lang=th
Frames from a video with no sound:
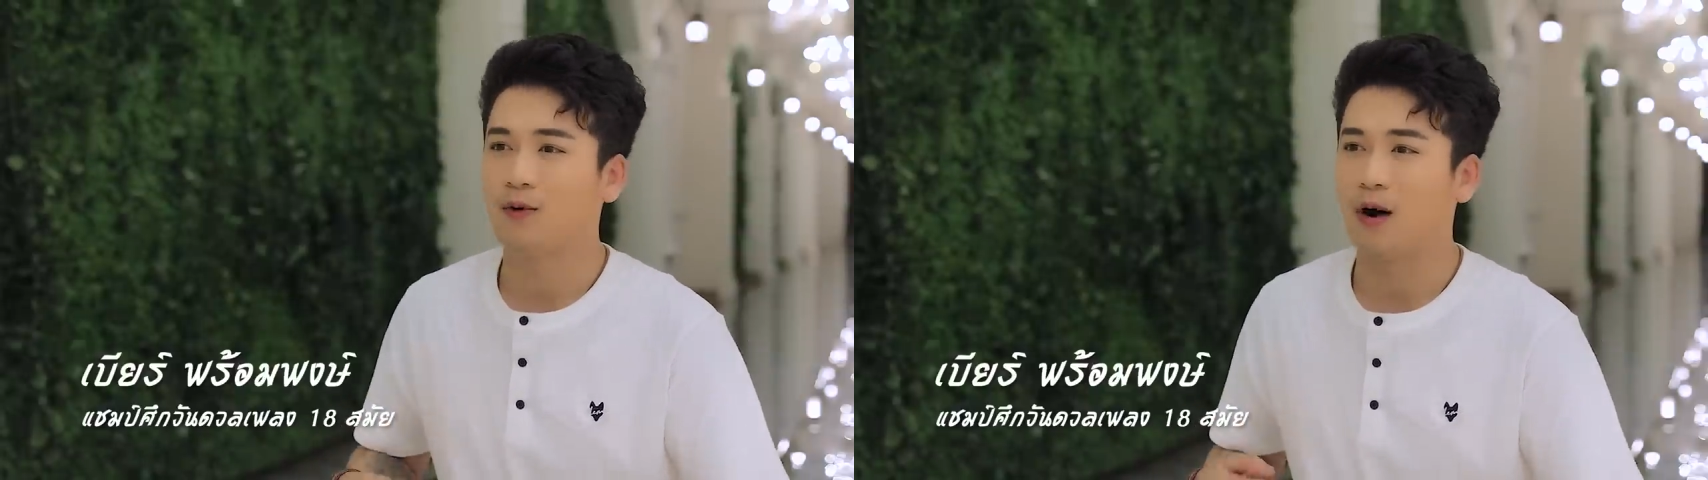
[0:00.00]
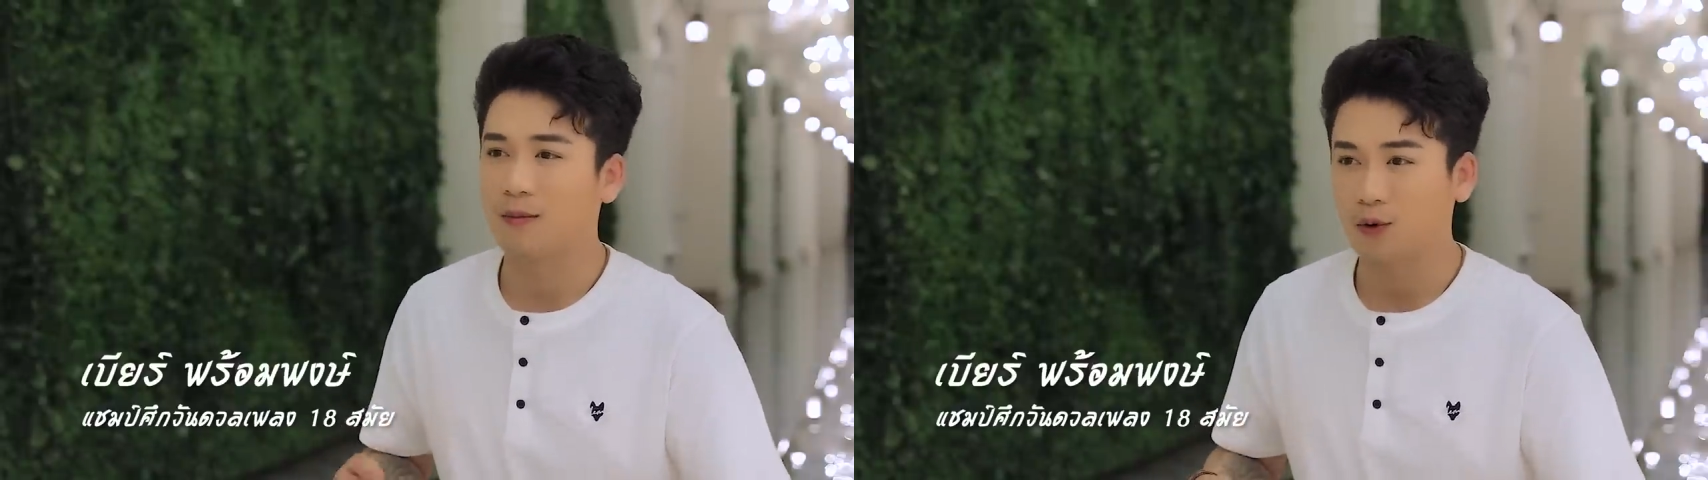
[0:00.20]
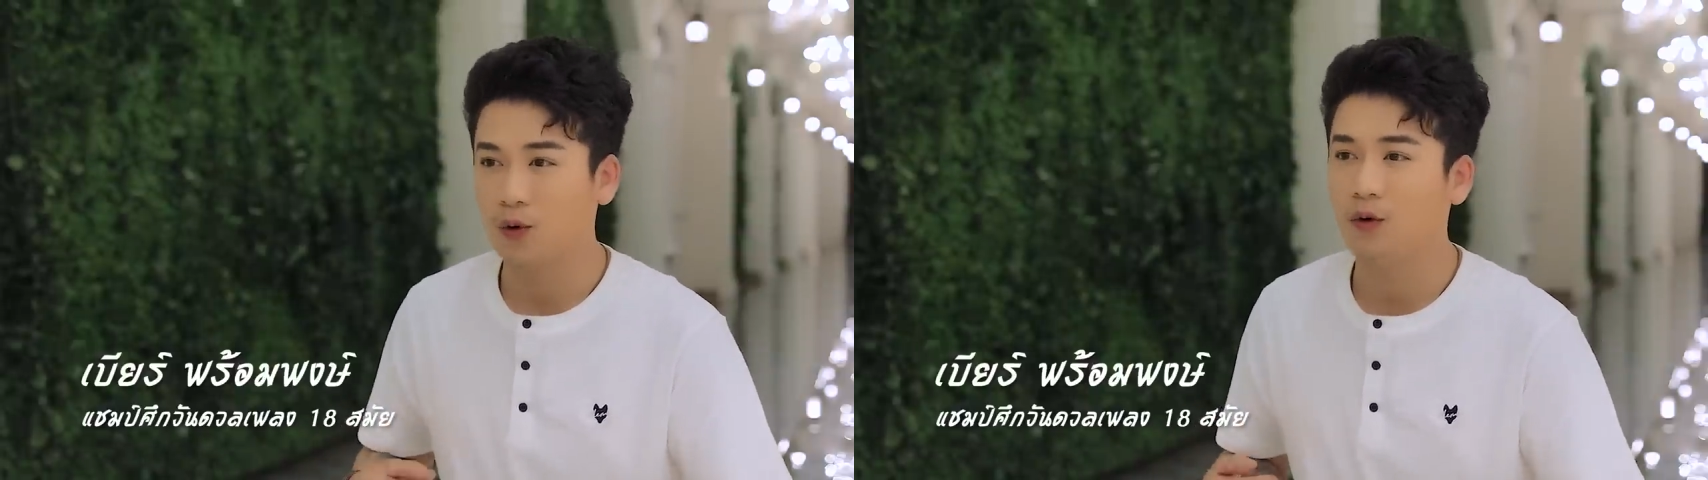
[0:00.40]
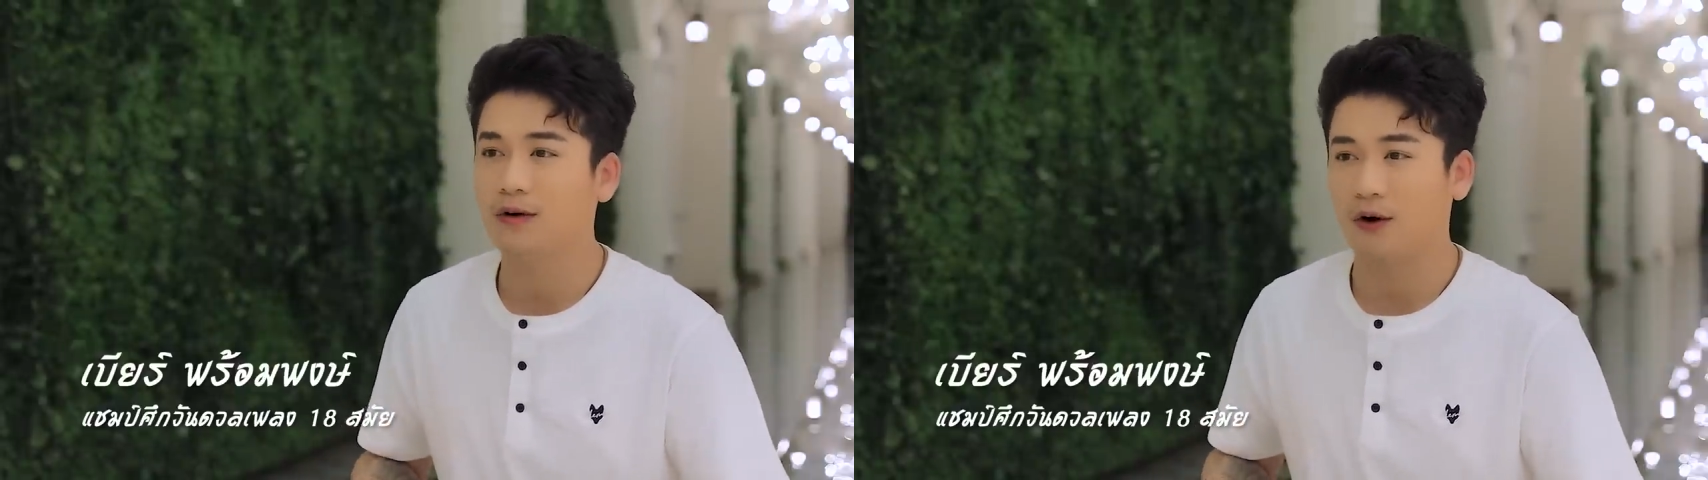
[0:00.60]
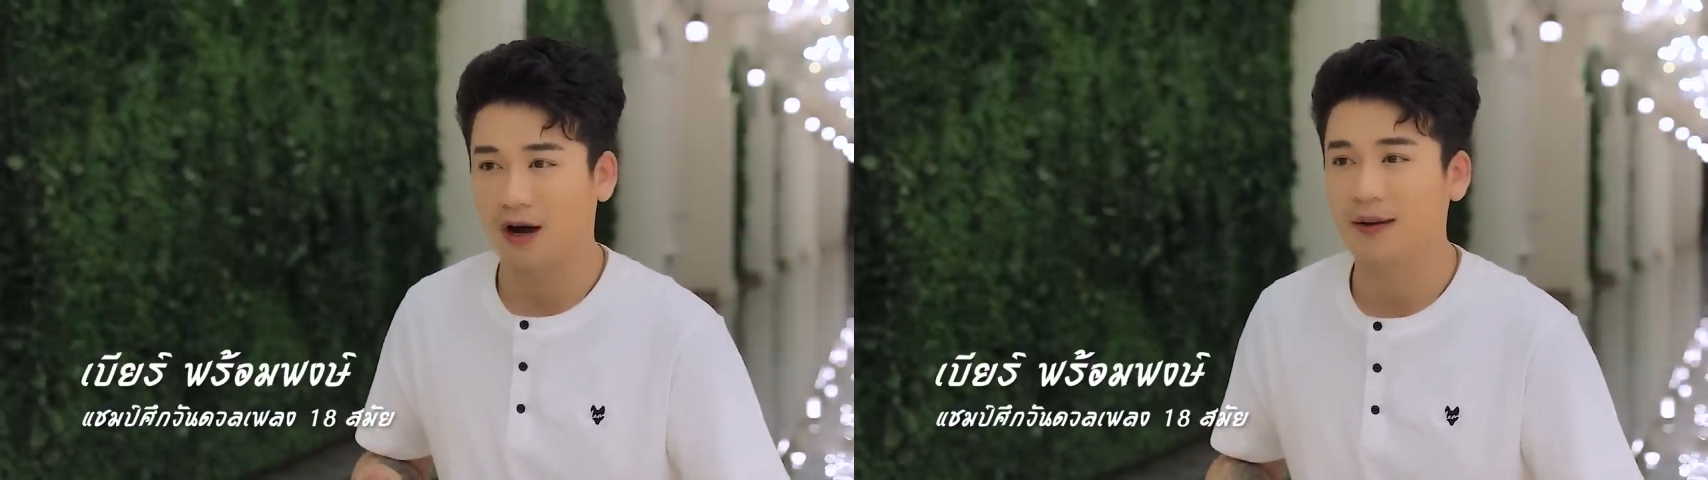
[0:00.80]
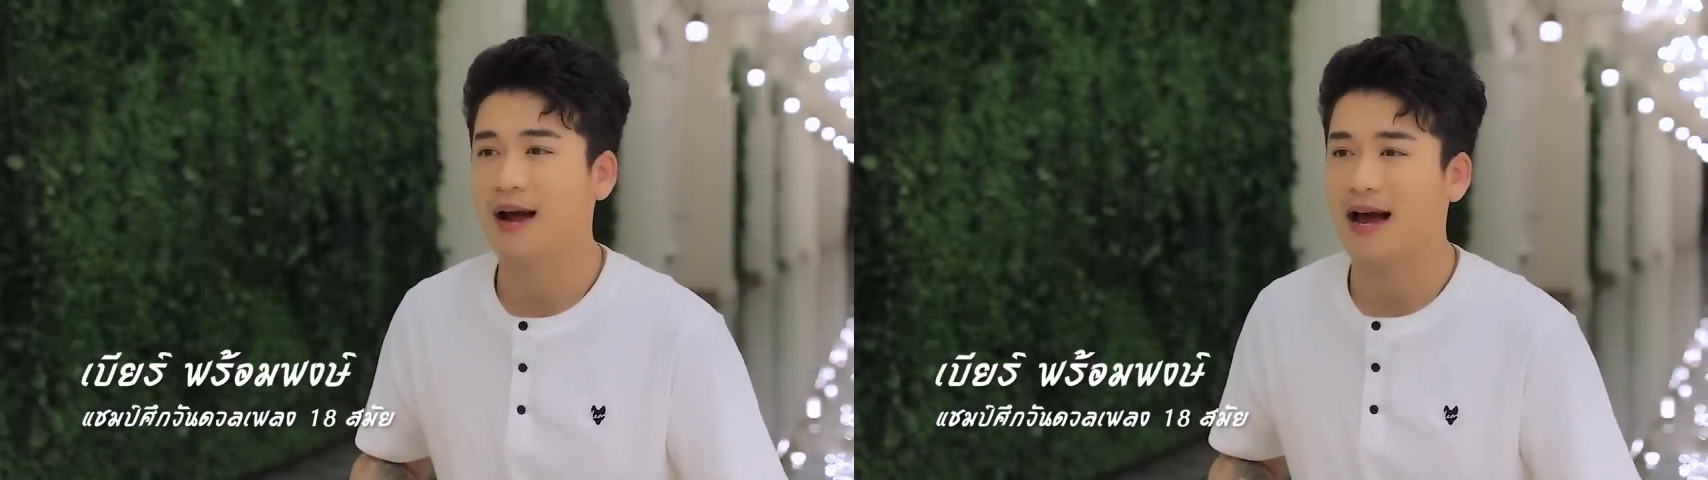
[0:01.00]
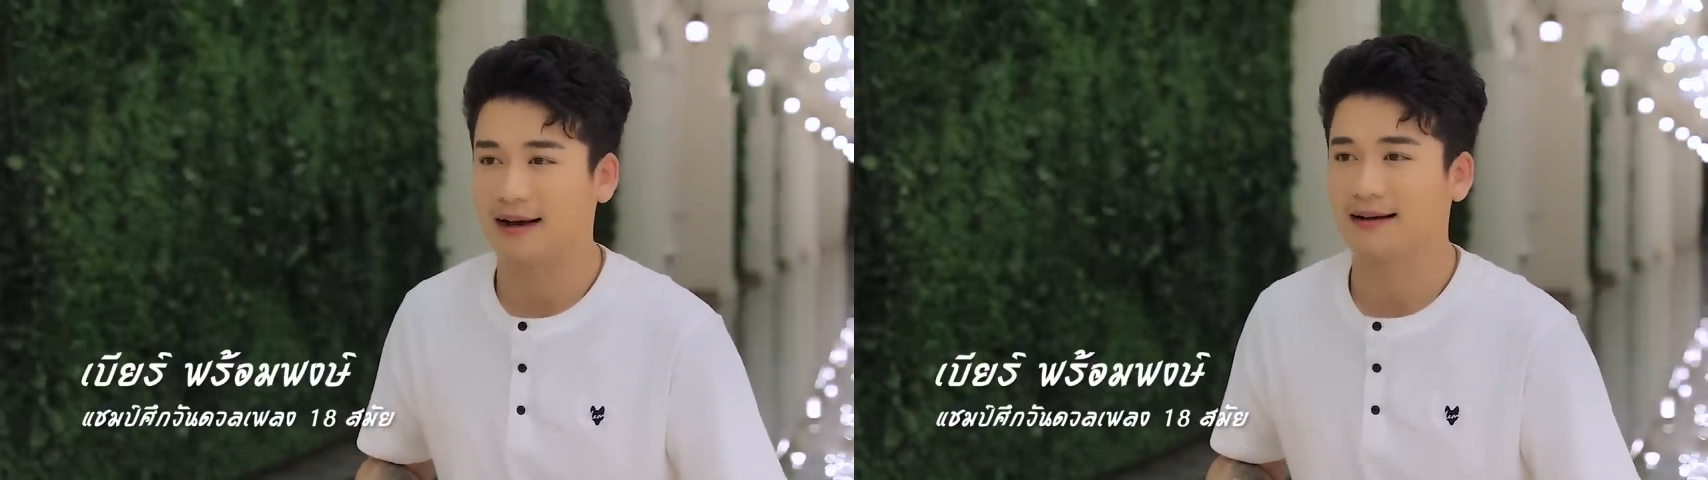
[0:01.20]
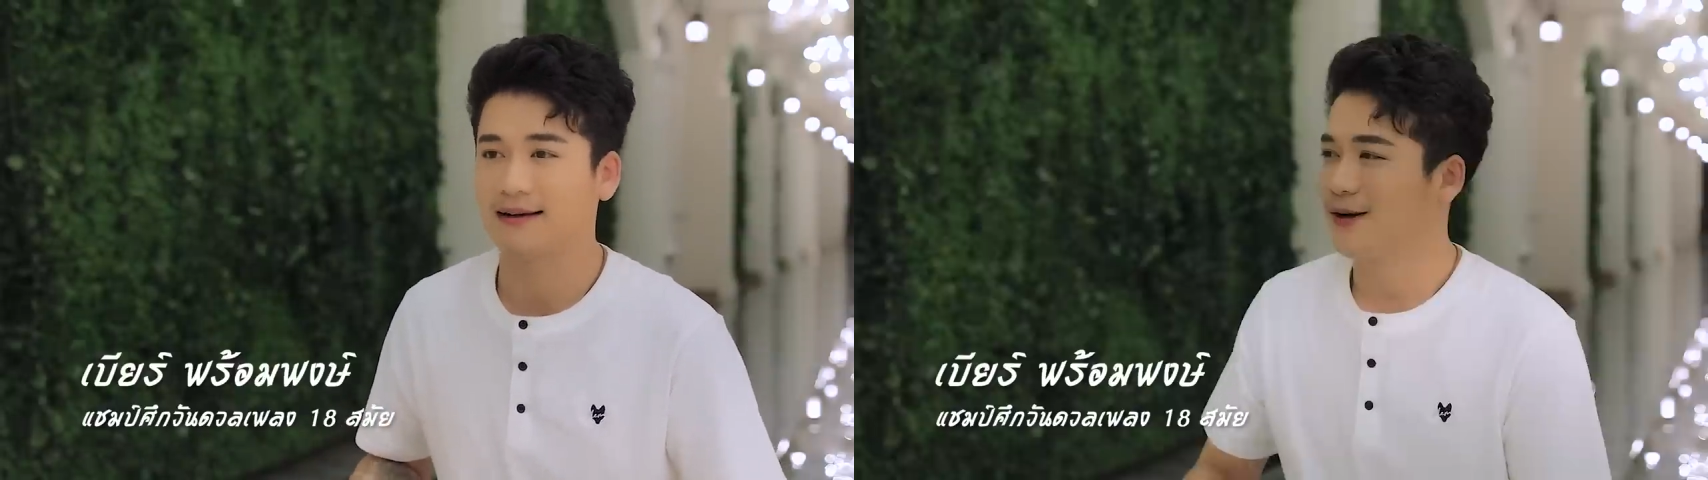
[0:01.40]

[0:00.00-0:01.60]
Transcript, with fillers: ความรู้น้อยมาก